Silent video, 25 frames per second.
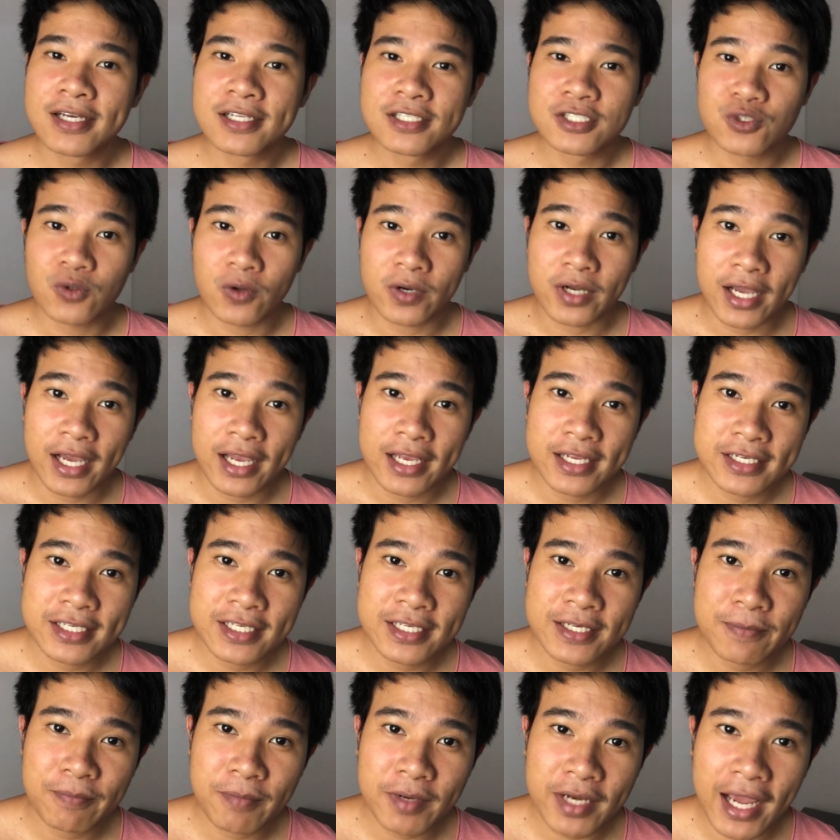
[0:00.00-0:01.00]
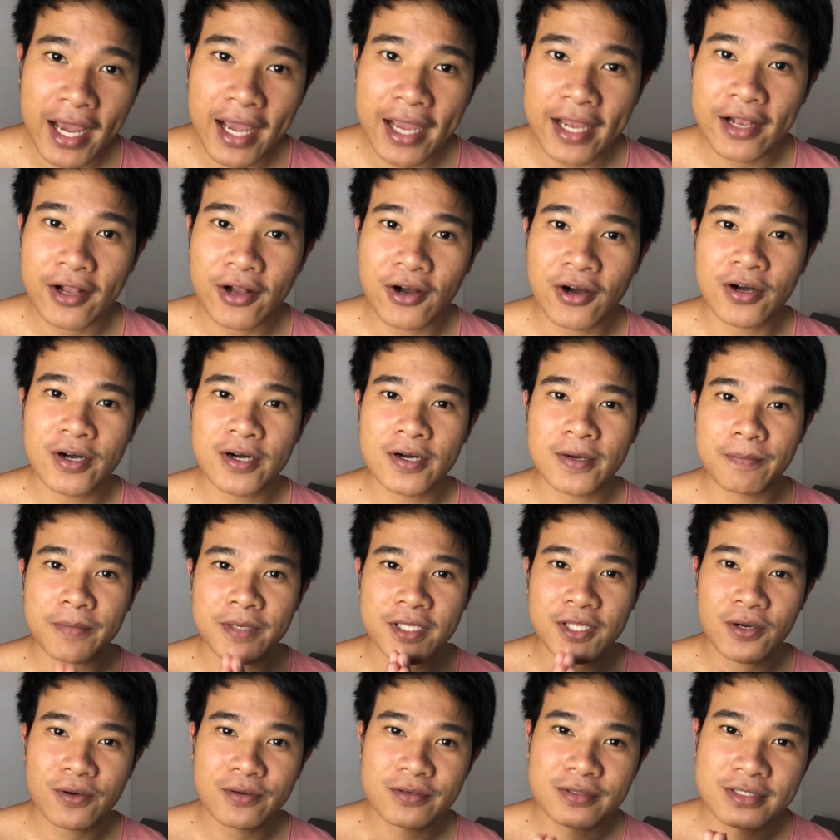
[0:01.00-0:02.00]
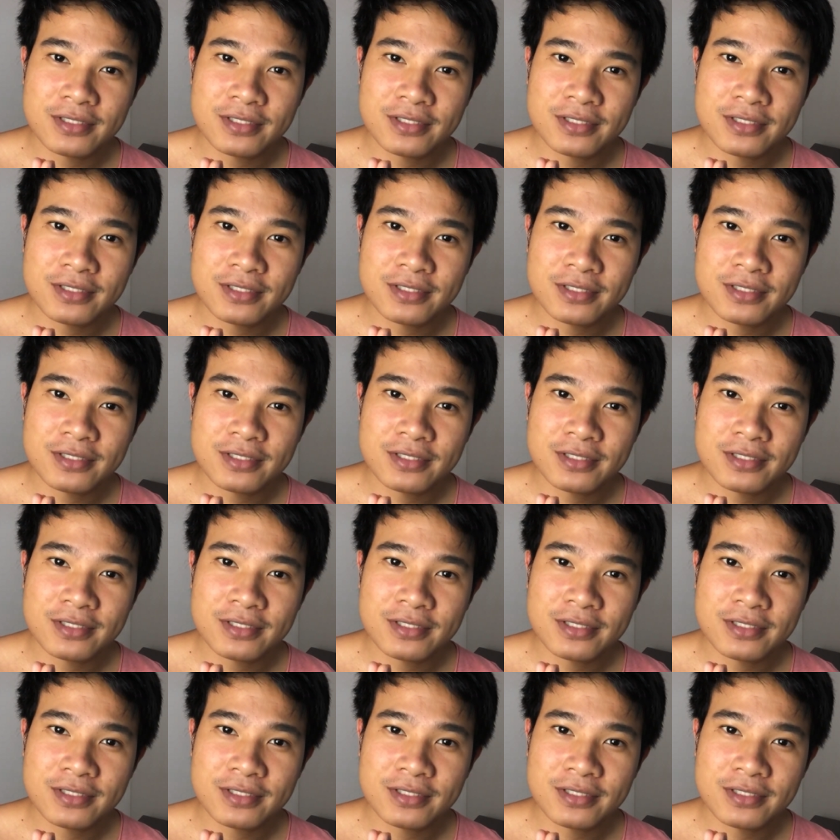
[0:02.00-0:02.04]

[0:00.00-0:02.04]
ส่วนใครที่ไม่ได้ก็ไม่ต้อง